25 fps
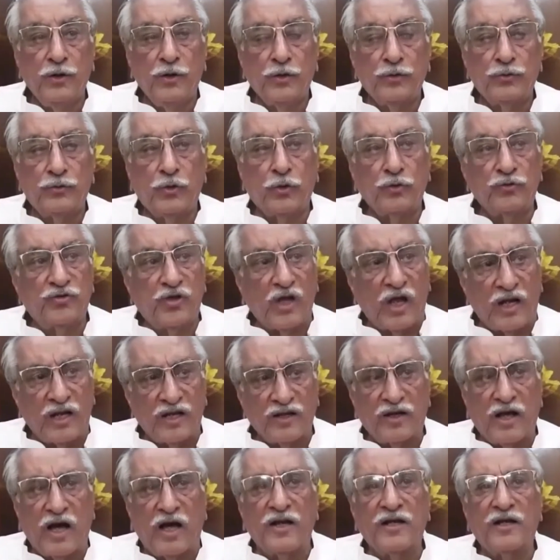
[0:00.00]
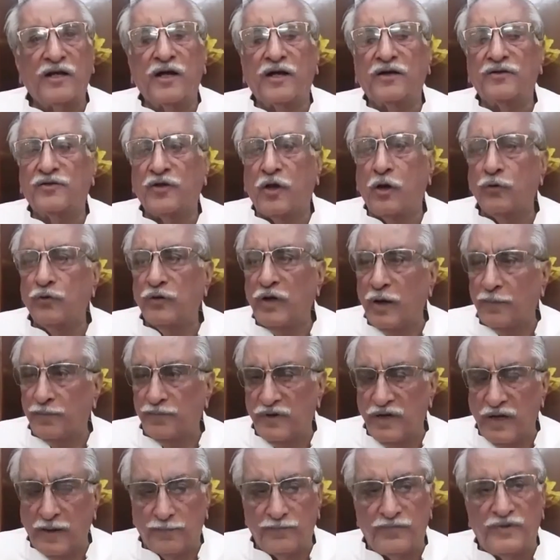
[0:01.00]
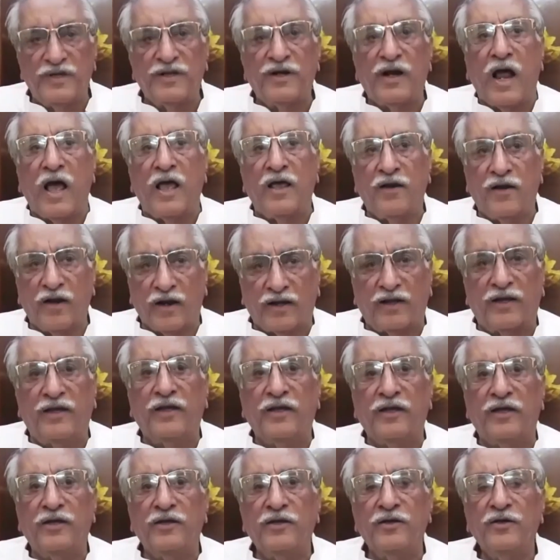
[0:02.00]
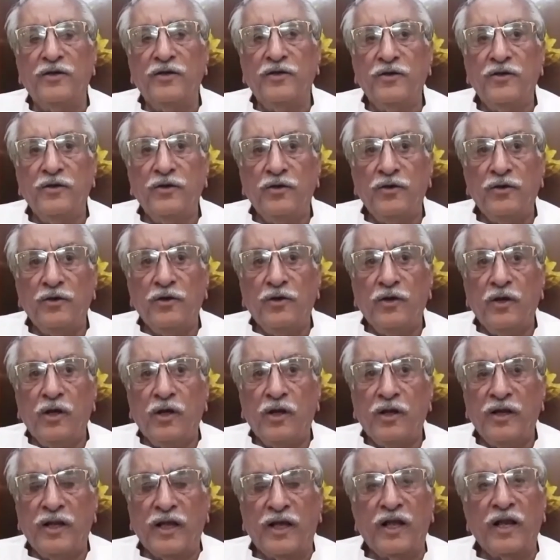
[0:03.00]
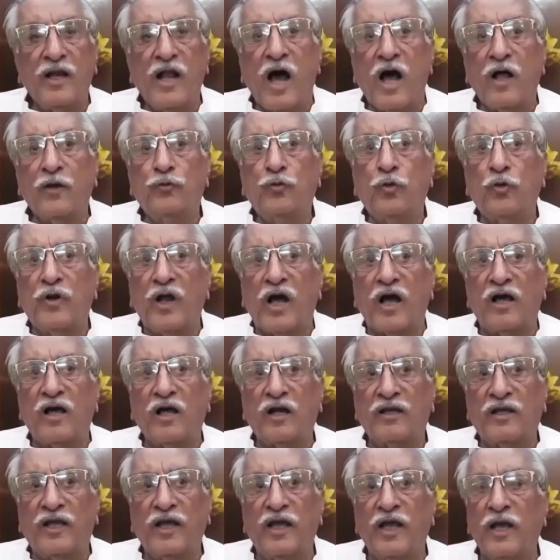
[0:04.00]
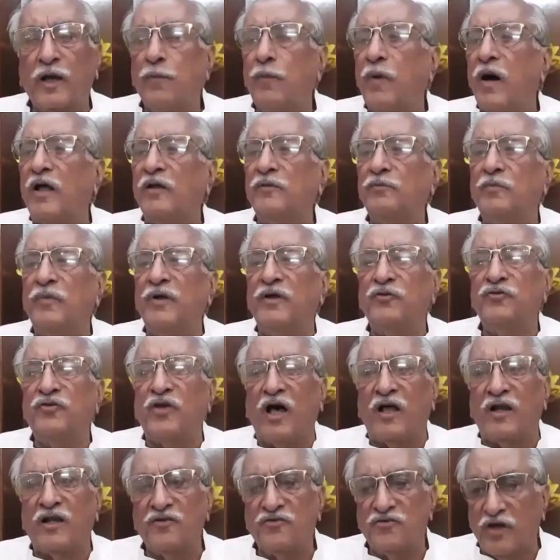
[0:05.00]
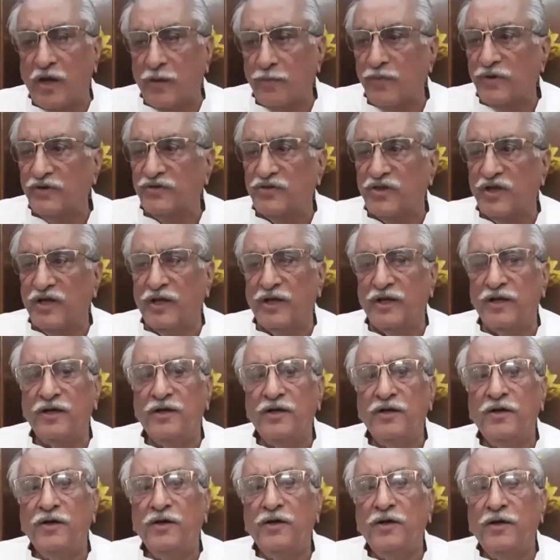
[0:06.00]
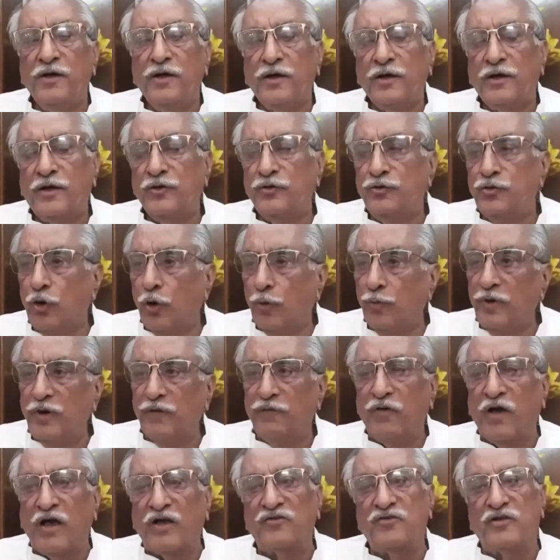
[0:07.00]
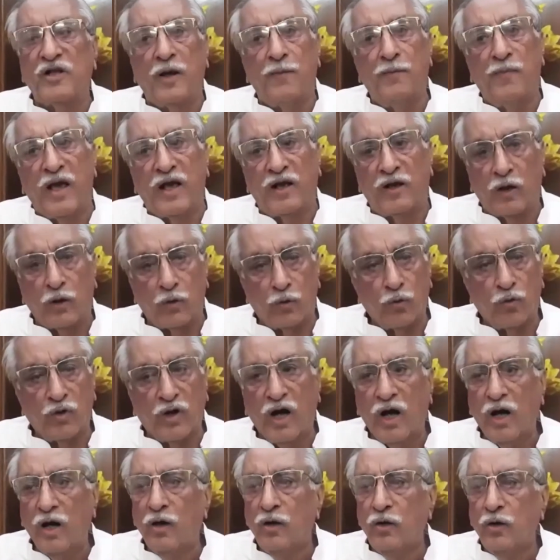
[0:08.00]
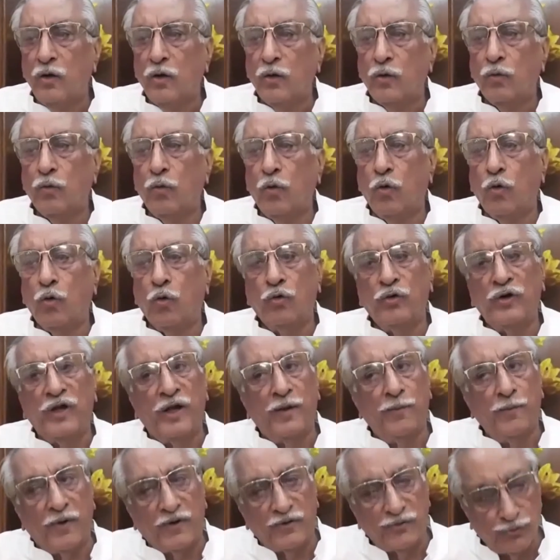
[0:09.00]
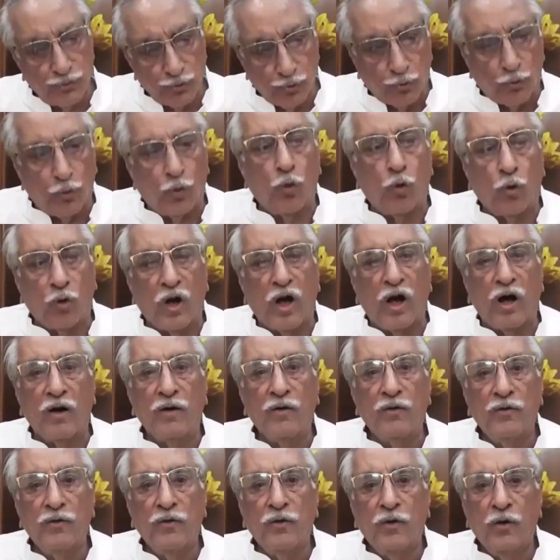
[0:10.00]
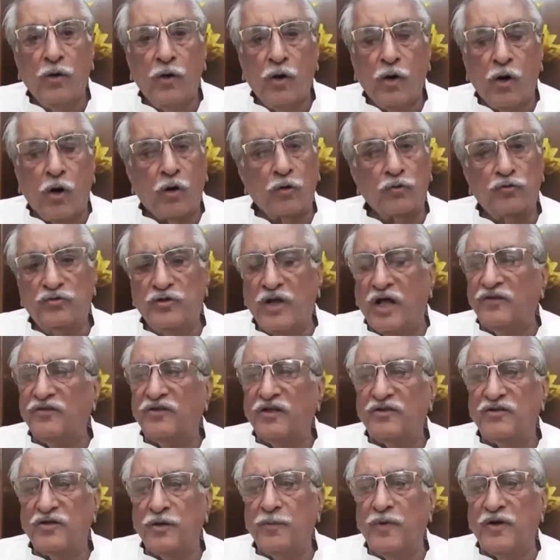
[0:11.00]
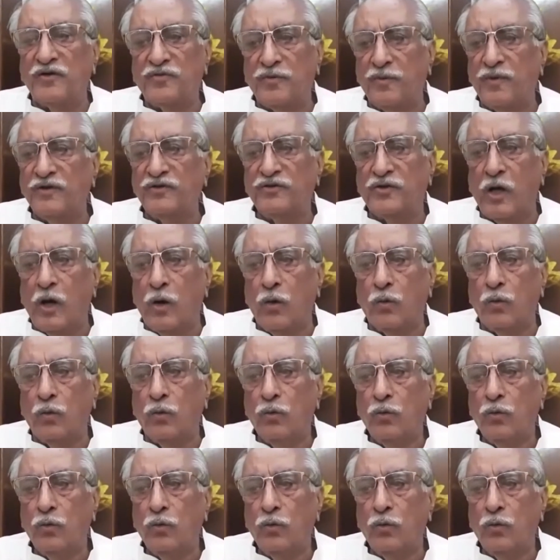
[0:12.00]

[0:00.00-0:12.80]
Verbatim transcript: तो सारे कार्यकर्ताओं ने अपनी अपनी राय रखी लेकिन हाथ उठा कर के एक बात में सारे सहमत थे कि जो भी फैसला मैं करूँगा वो उन्हें मंजूर होगा और उस नाते से मैं समझता हूँ